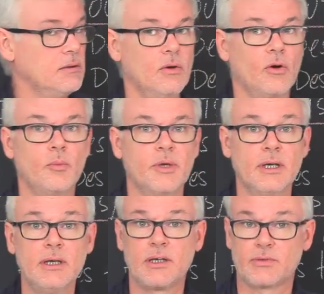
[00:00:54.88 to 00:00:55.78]
euh,
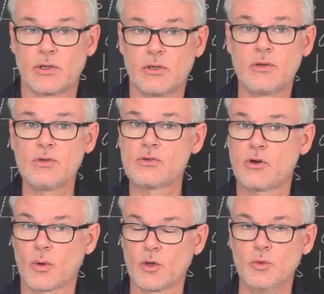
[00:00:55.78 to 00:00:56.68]
européens, la France,
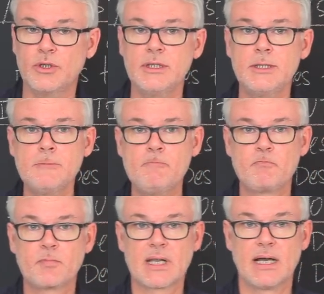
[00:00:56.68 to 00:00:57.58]
le Royaume-Uni,
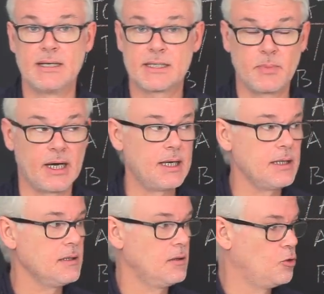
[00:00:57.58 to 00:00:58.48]

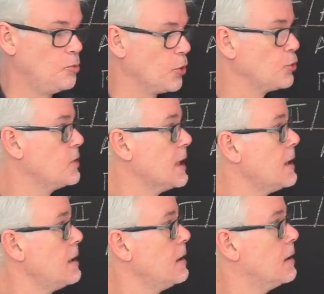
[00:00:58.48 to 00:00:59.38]
l'Espagne, le
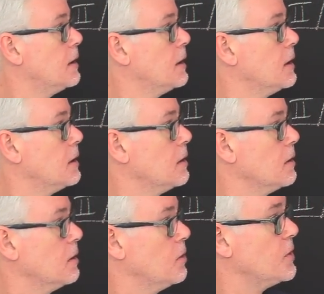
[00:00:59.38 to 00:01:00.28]
Portugal,
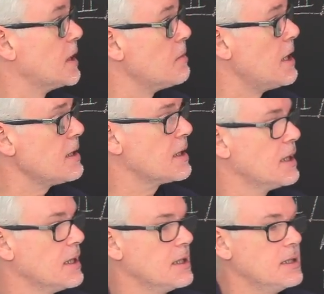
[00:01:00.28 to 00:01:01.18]
euh, le Danemark,
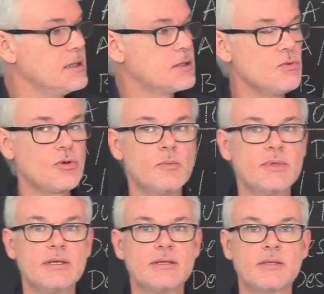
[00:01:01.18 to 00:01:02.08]
et sont comme des